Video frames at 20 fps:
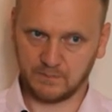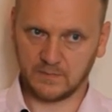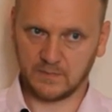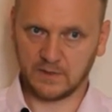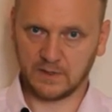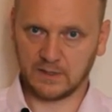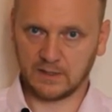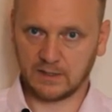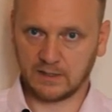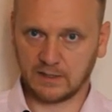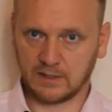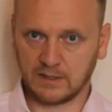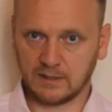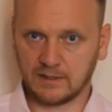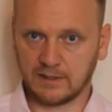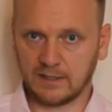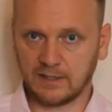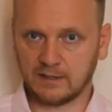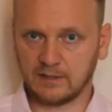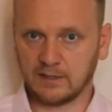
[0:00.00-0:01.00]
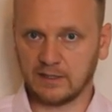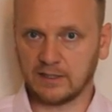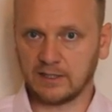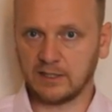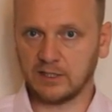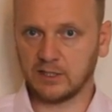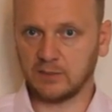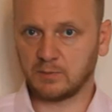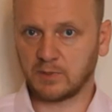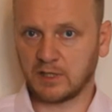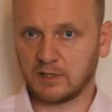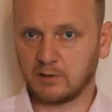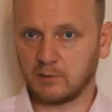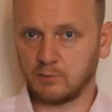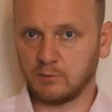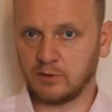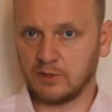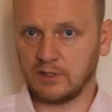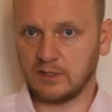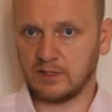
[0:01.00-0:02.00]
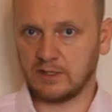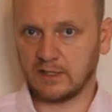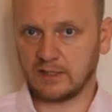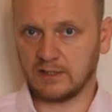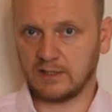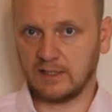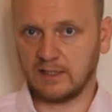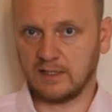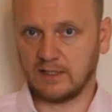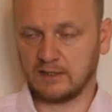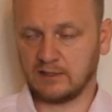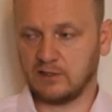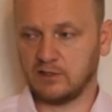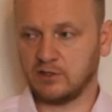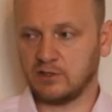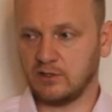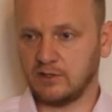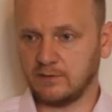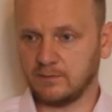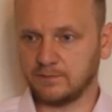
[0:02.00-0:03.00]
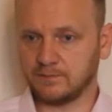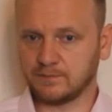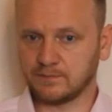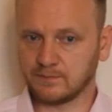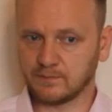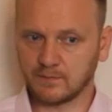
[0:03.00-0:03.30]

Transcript: это конкретно грыжи, протрузии и так далее, различные